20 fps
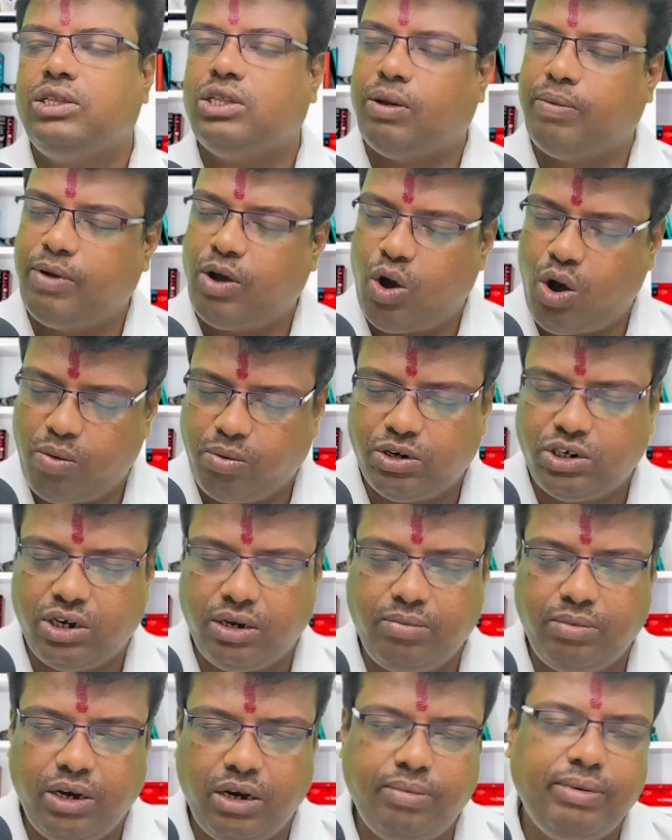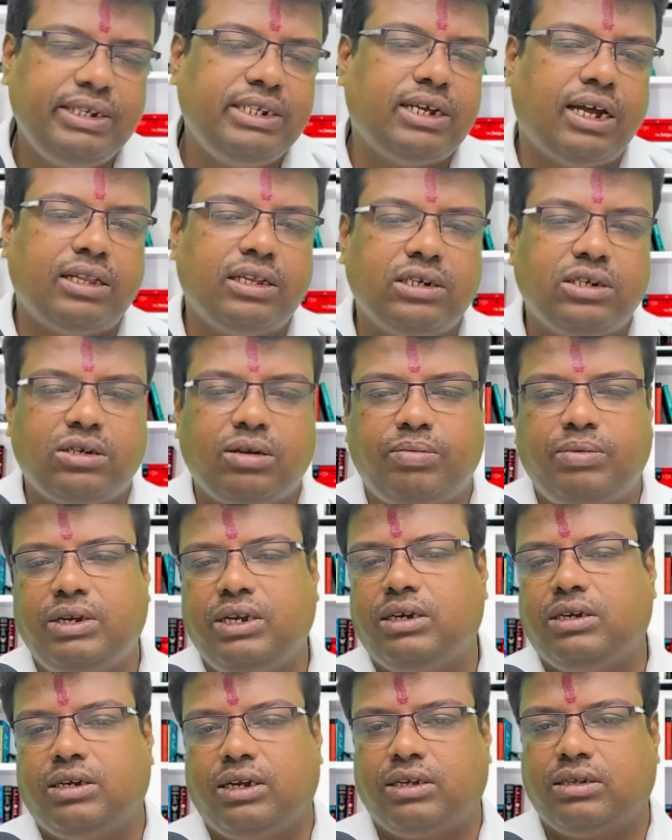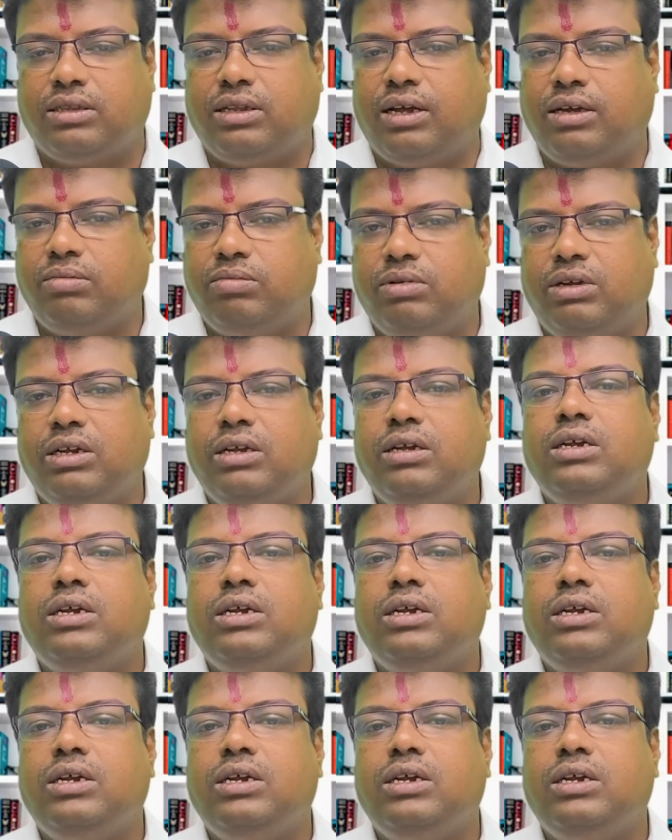তবে অবশ্যই মিলবে যাদের সব ঠিকঠাক থাকবে